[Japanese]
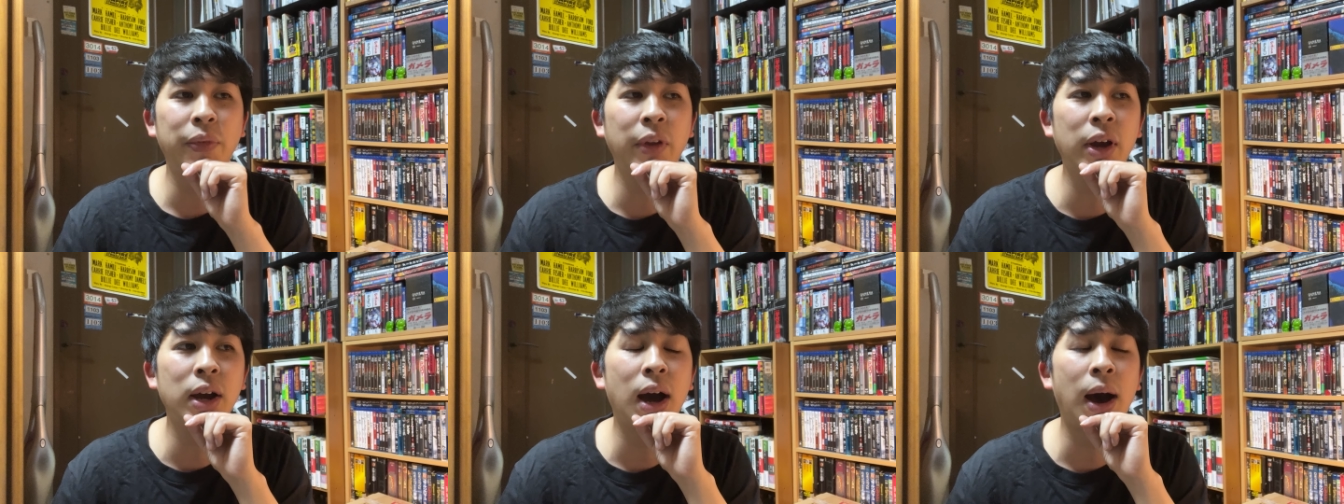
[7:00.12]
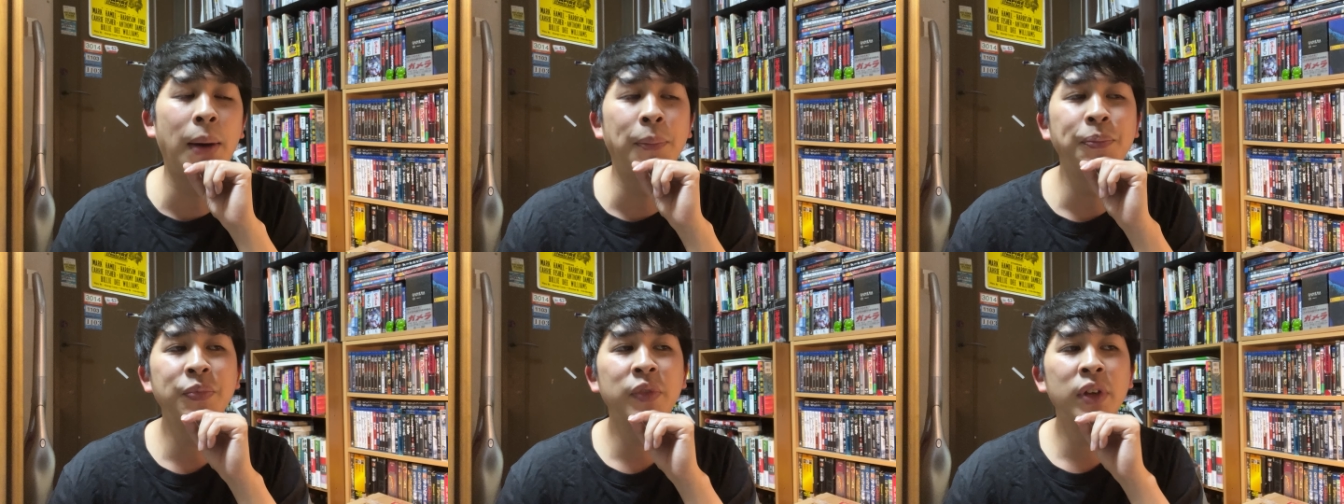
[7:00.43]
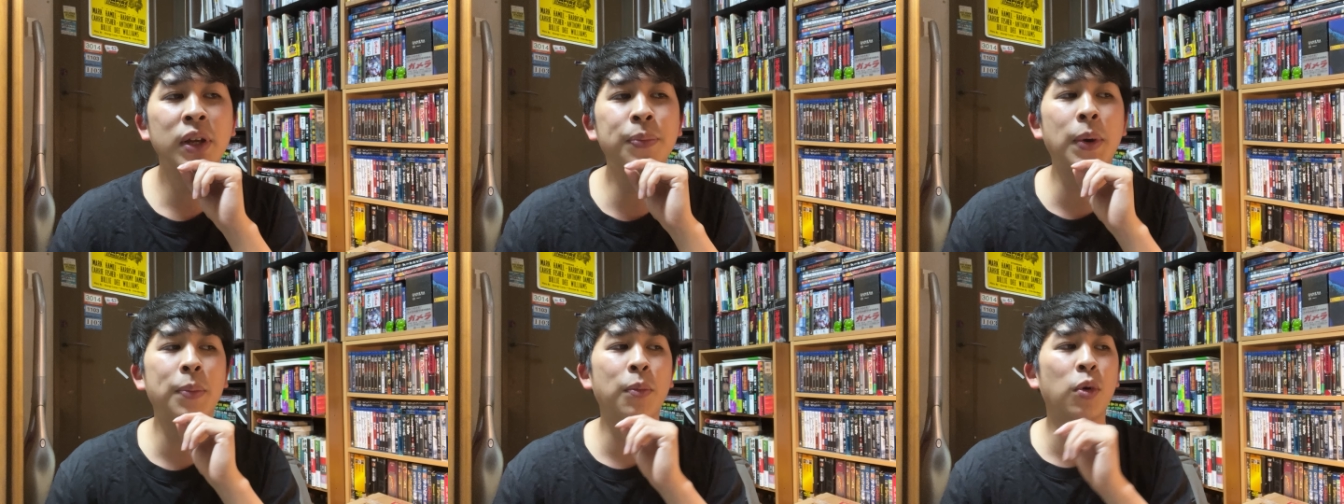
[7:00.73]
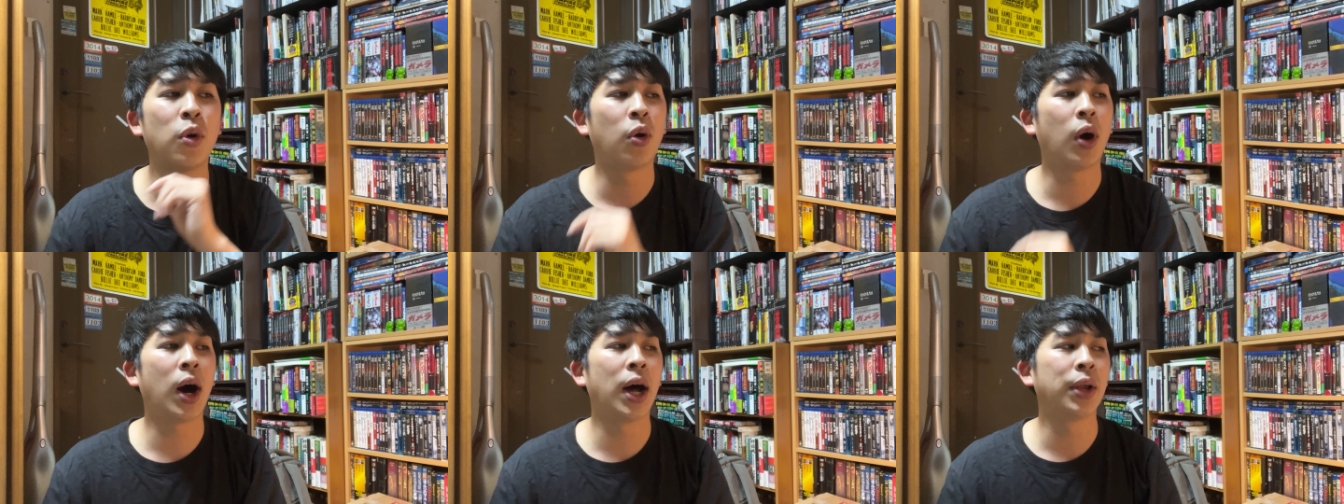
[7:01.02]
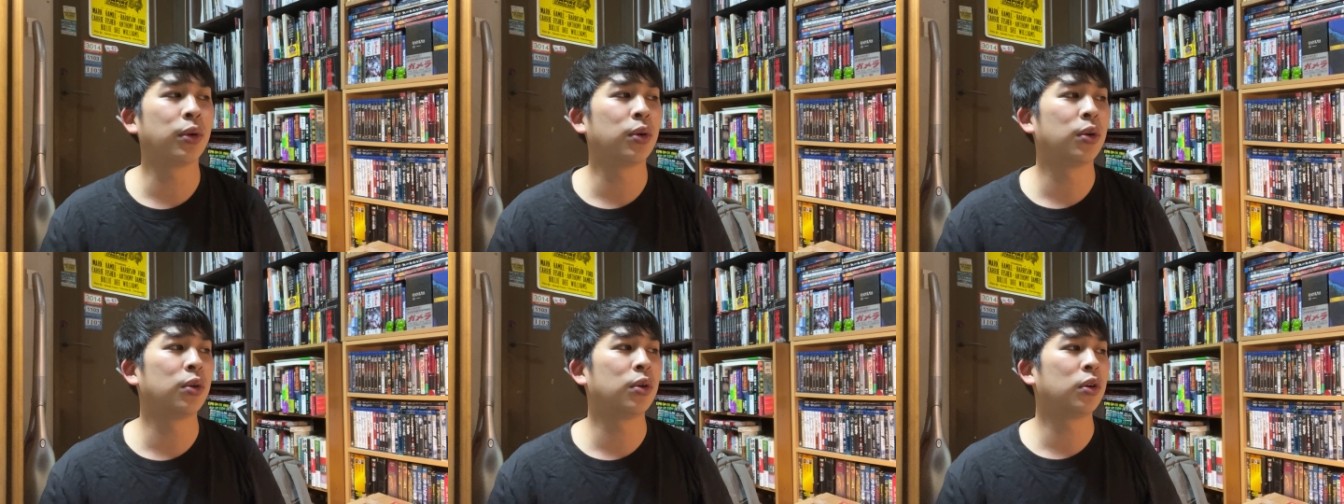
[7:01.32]
なんか、やっぱもう、あ
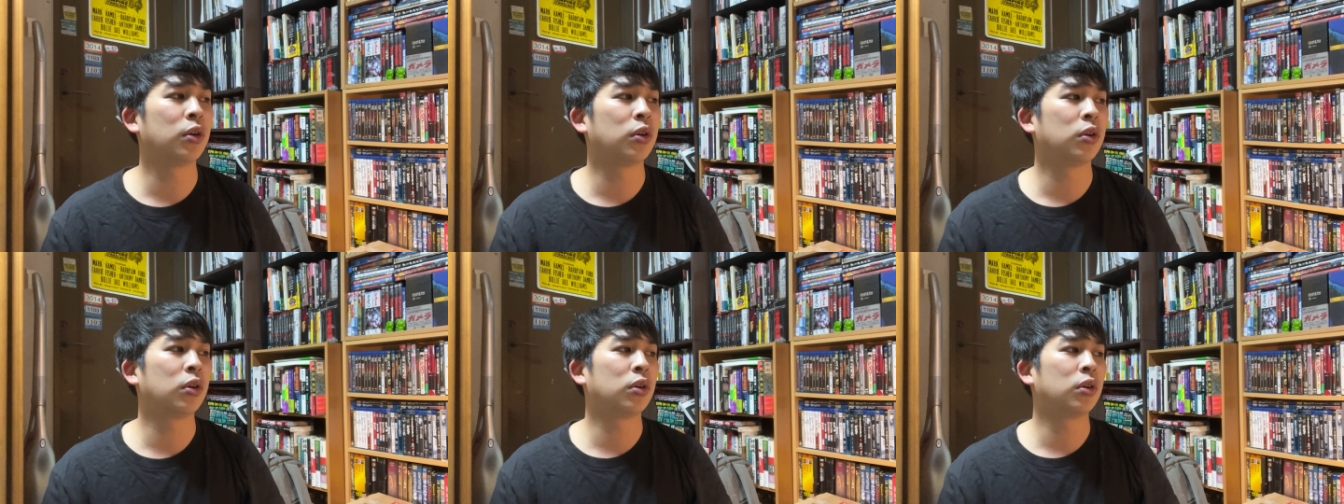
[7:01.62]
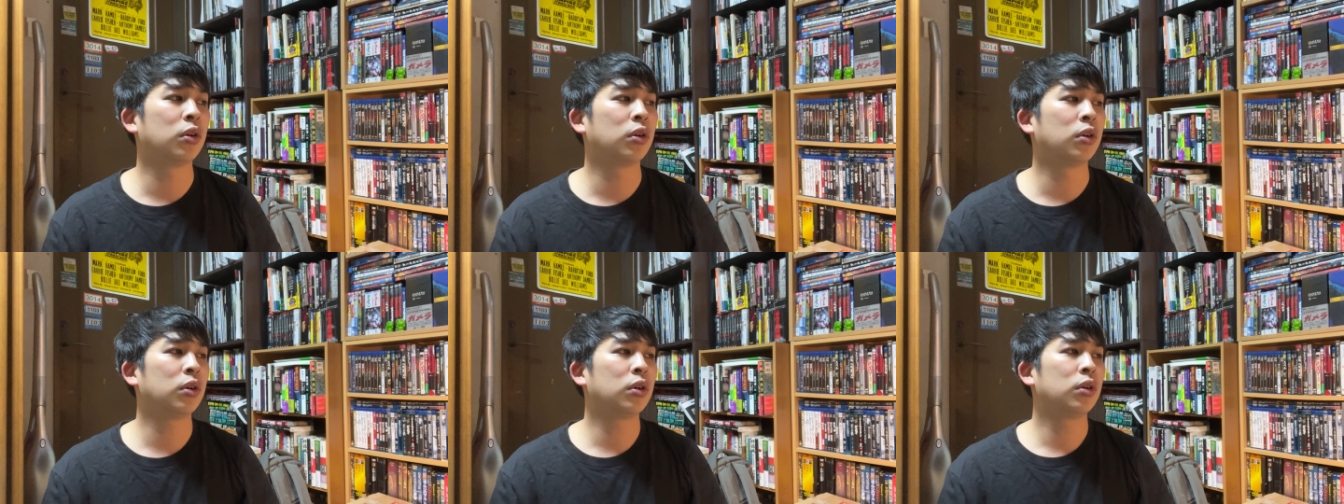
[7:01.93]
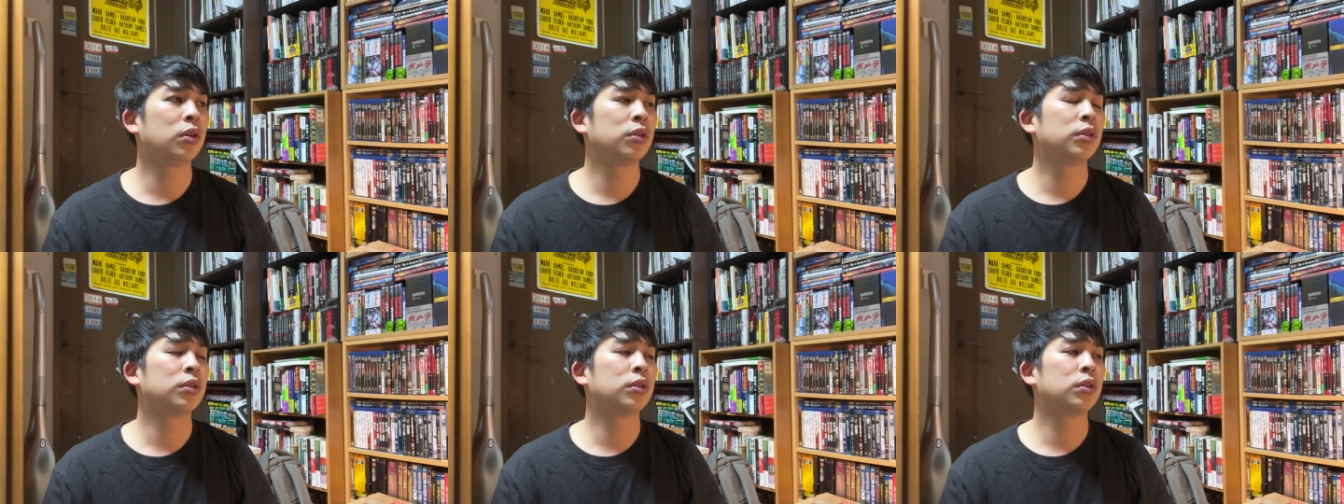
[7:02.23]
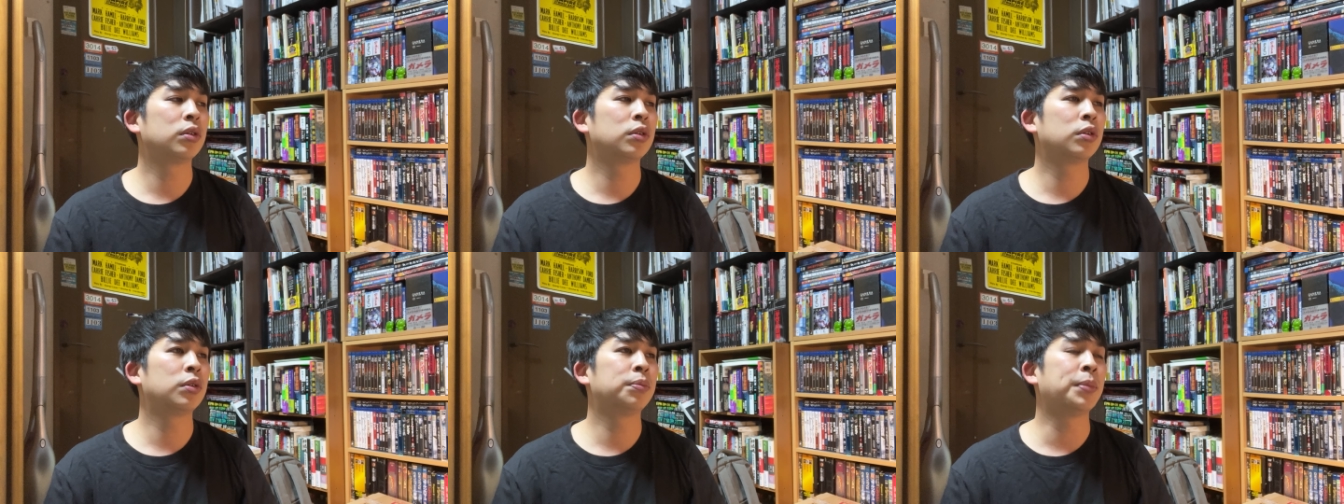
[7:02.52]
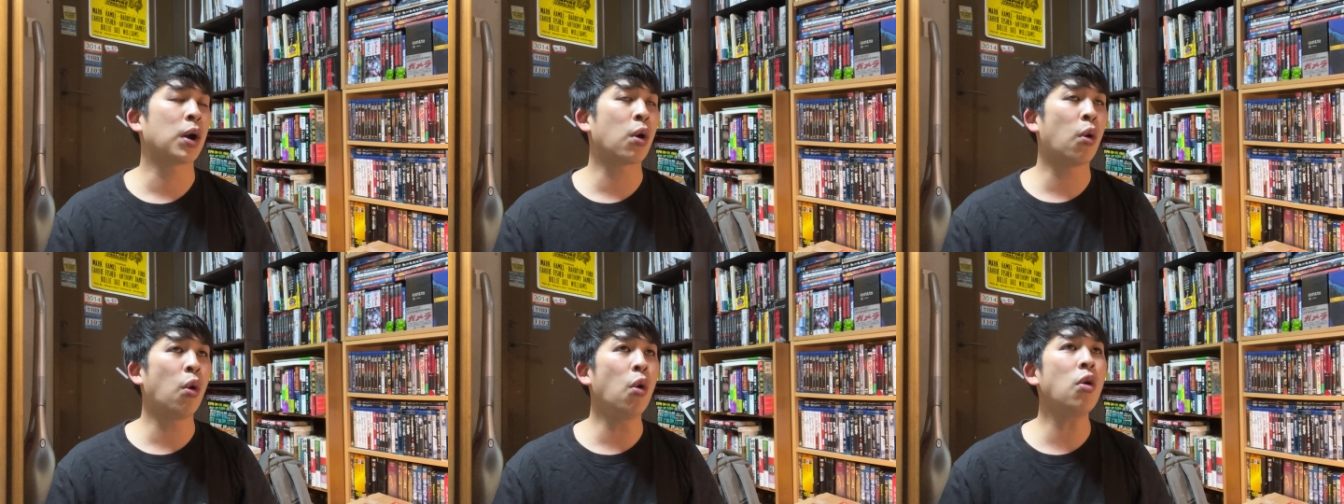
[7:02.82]
のー
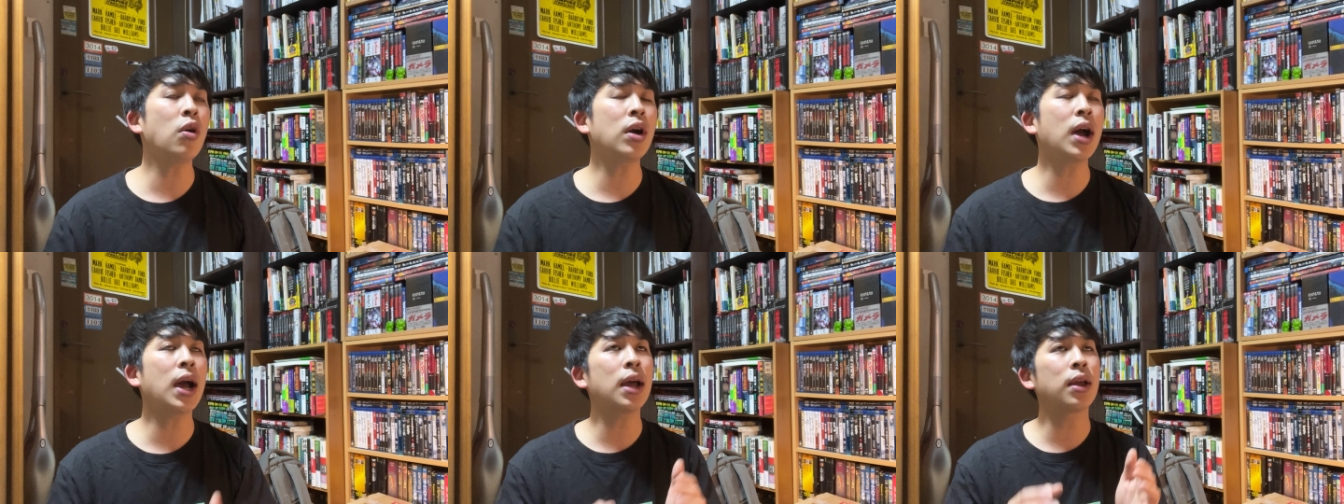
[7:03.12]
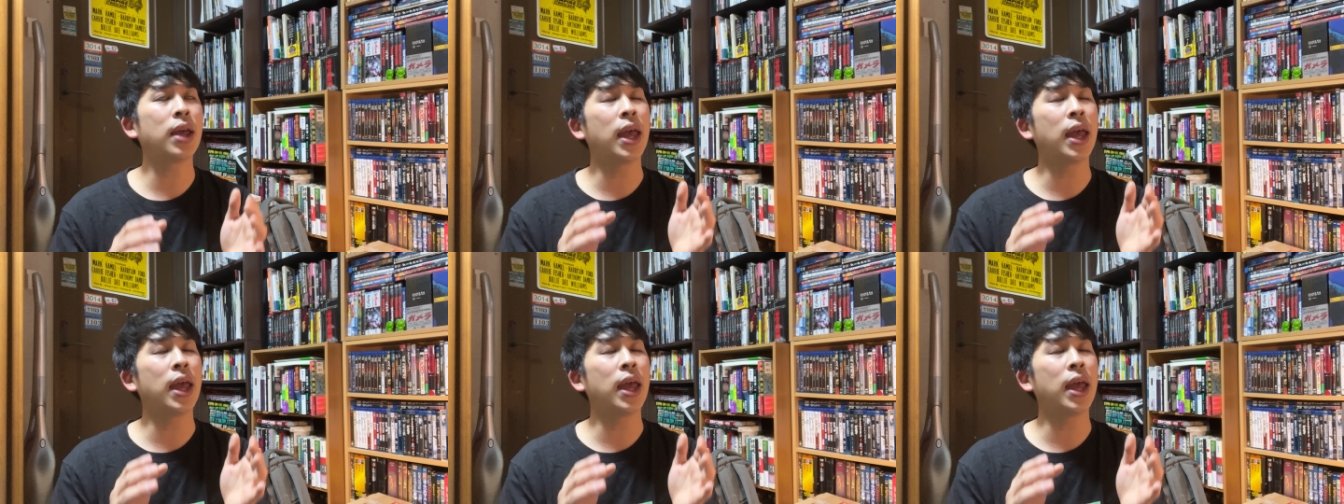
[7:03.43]
まあ、公開、